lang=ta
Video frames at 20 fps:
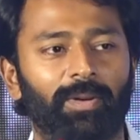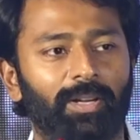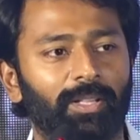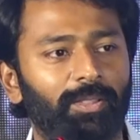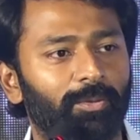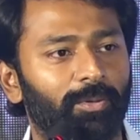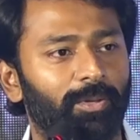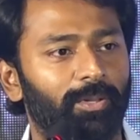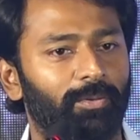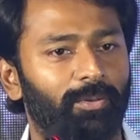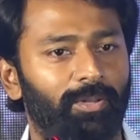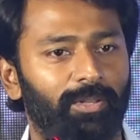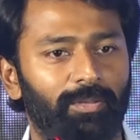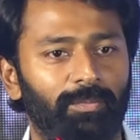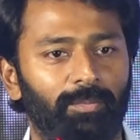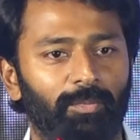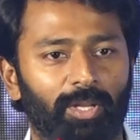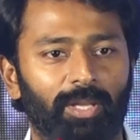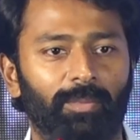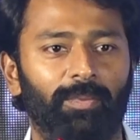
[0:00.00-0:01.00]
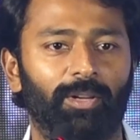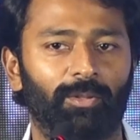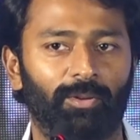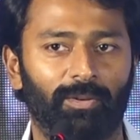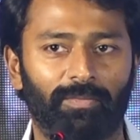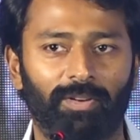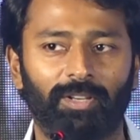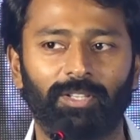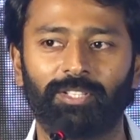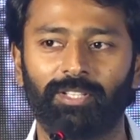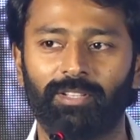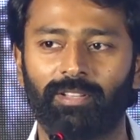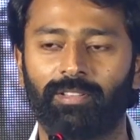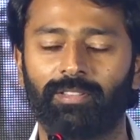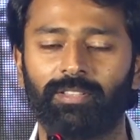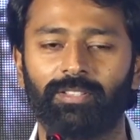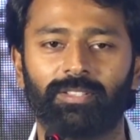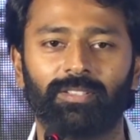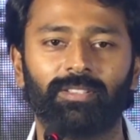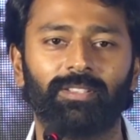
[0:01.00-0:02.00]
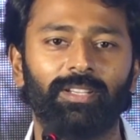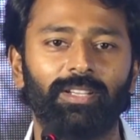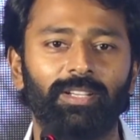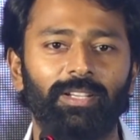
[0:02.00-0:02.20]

படத்தோட ஒரு முக்கியமான ஒரு ஃபங்க்ஷன் இருந்துச்சு